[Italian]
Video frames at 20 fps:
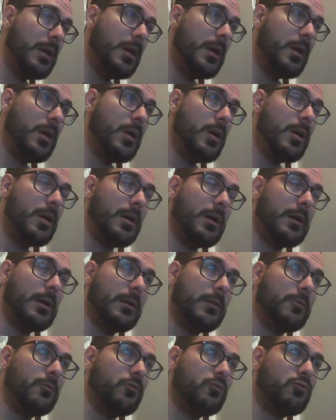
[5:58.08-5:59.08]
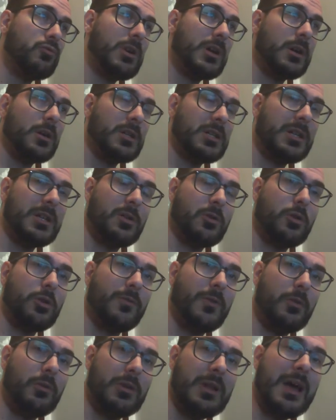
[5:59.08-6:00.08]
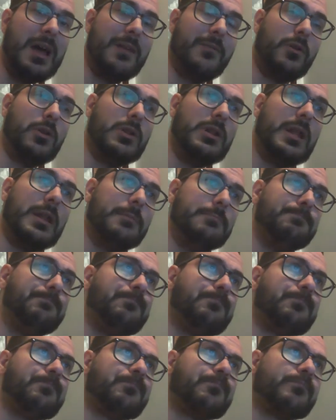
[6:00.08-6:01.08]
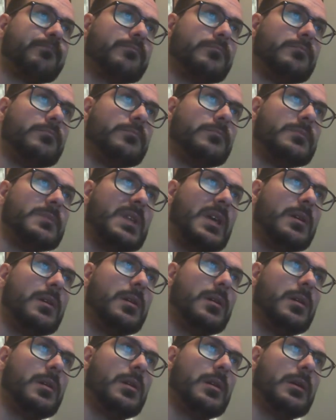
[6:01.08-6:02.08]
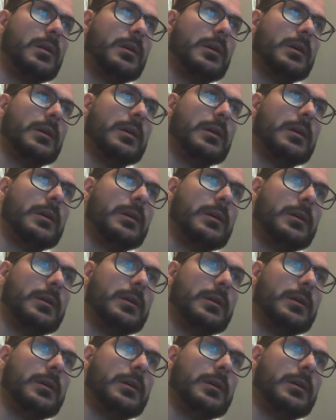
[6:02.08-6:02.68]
è eh, una cosa da sottovalutare, voglio dire, eh,